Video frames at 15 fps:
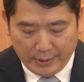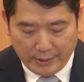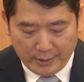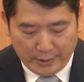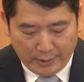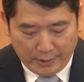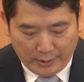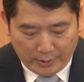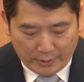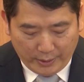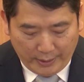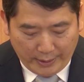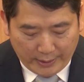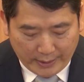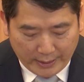tới Ban Bí
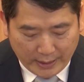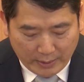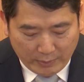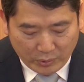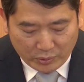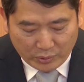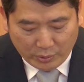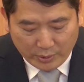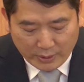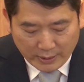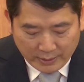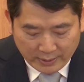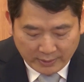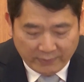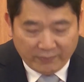thư Trung ương Đảng,
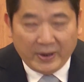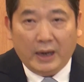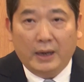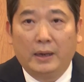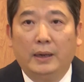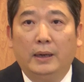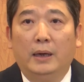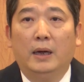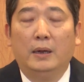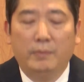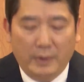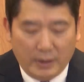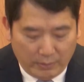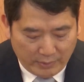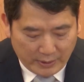Ban Cán sự Đảng,
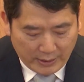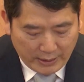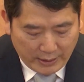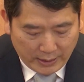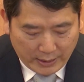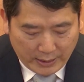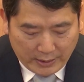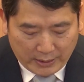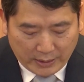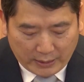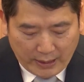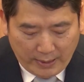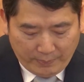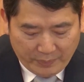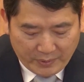Thủ tướng Chính phủ
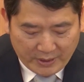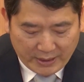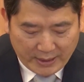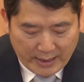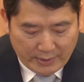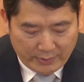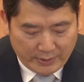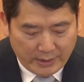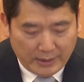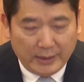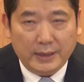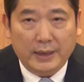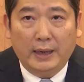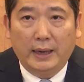đã tin tưởng giao nhiệm vụ